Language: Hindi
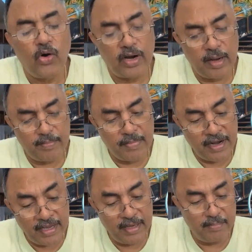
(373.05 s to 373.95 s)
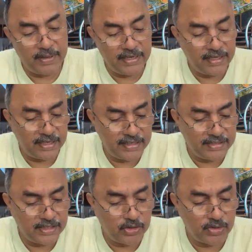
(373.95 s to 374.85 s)
और आप नए पीढ़ी
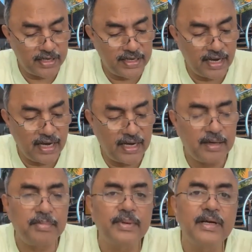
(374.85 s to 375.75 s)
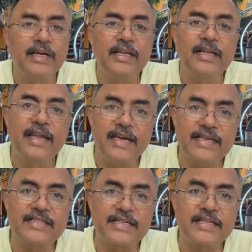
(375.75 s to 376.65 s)
हैं क्योंकि आप
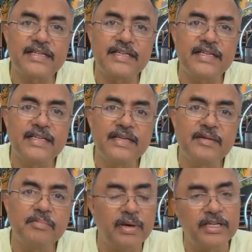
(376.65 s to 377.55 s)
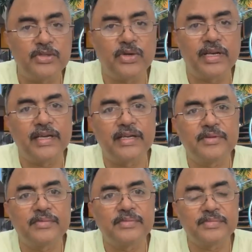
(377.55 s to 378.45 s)
नए सृष्टि बन चुके हैं